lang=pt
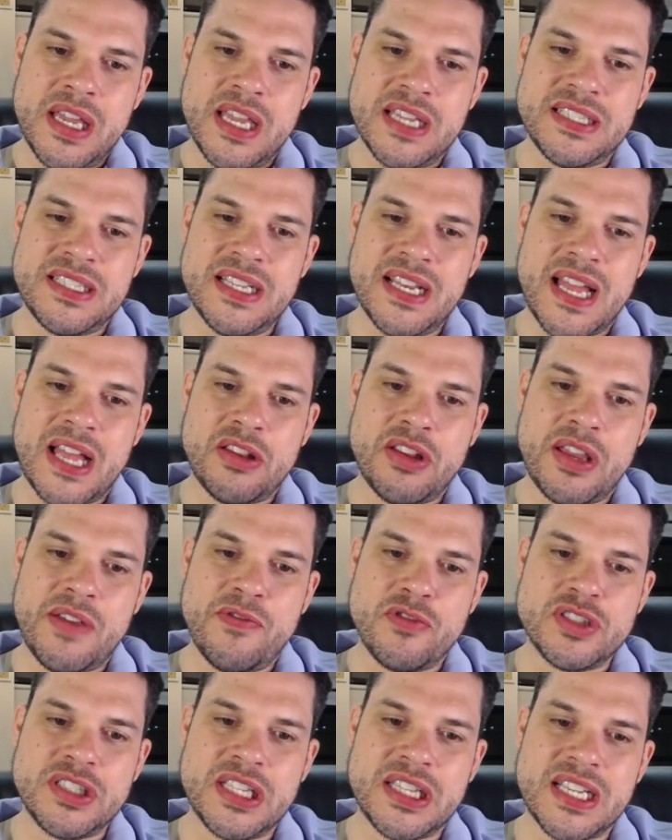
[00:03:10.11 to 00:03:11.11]
Esse lado é
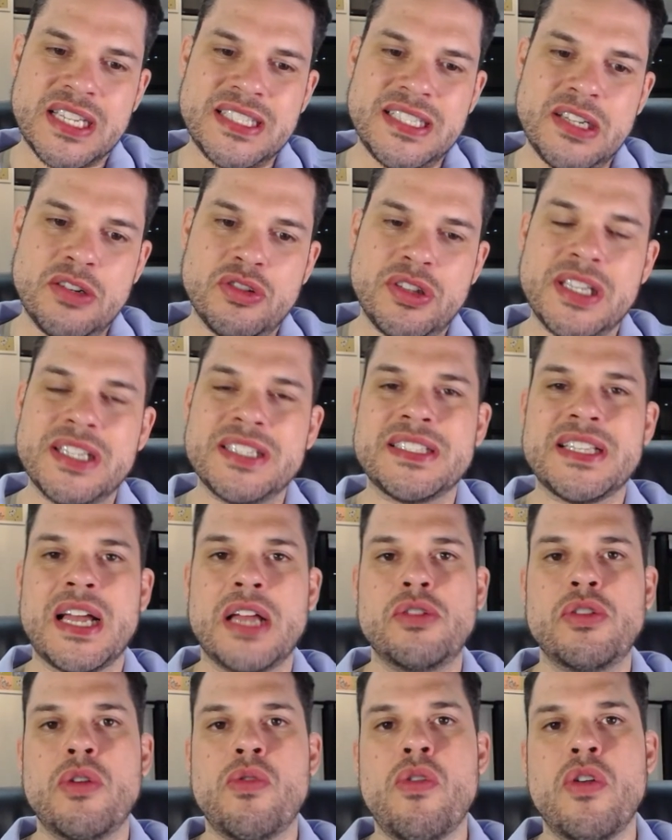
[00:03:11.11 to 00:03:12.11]
que você está sendo
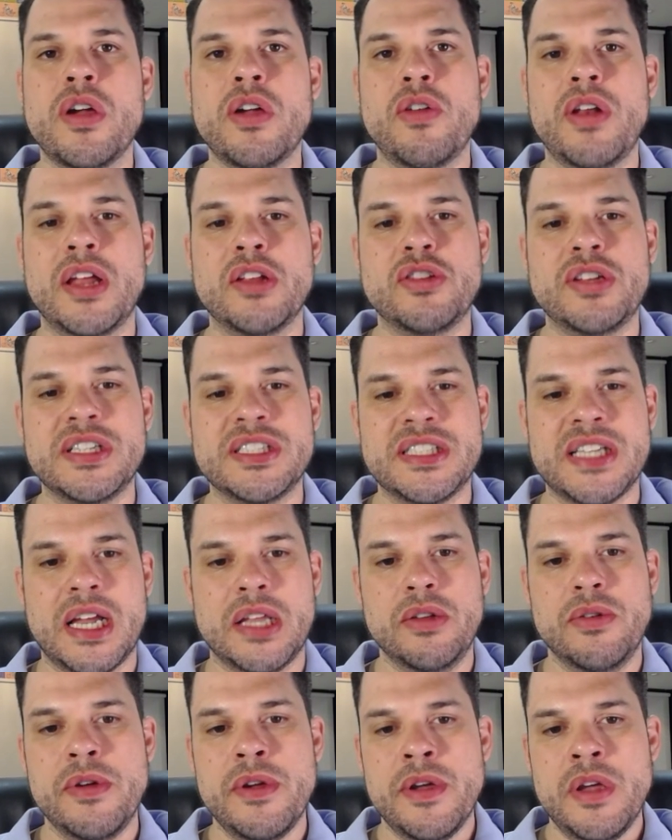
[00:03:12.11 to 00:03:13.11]
testado. Qual que é o lado
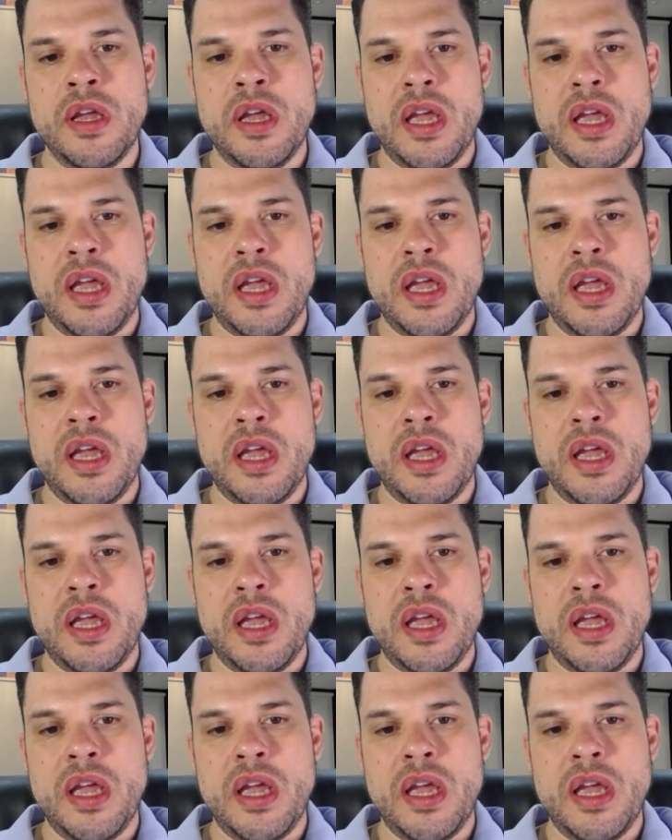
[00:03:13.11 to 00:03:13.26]
testado?